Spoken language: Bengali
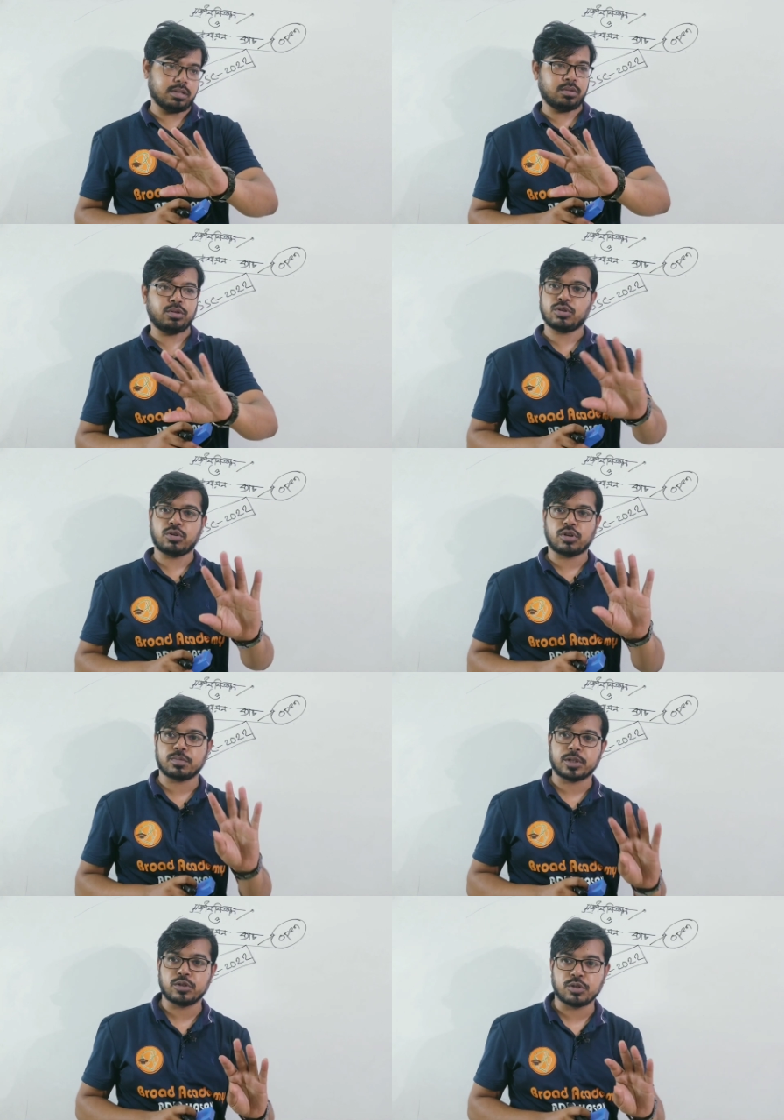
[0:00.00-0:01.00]
দুইশো দশ
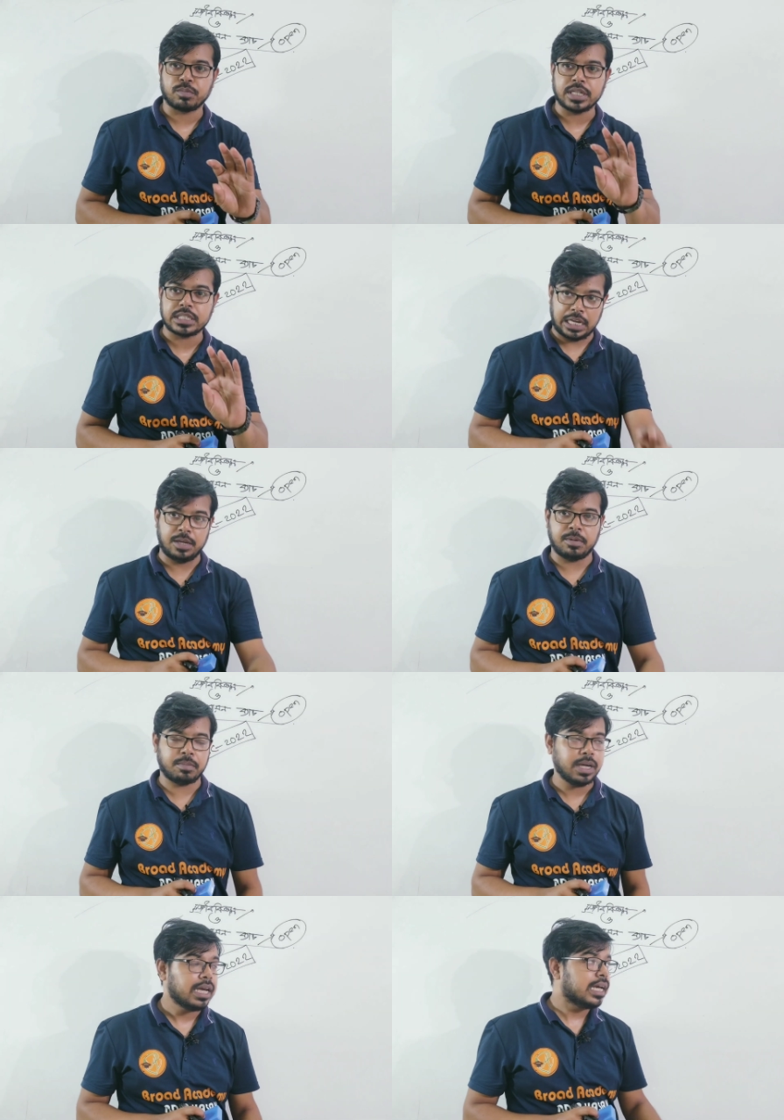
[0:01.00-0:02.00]
বা দুইশো বিশ
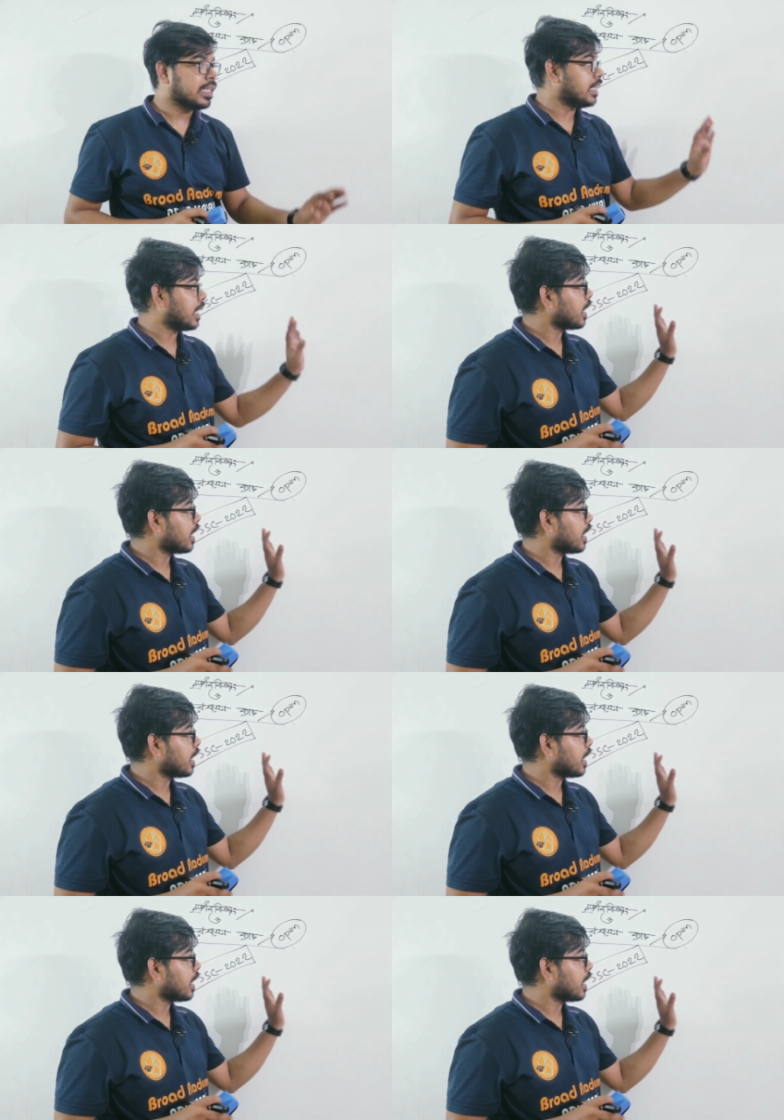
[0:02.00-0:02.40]
এইভাবে যেখানে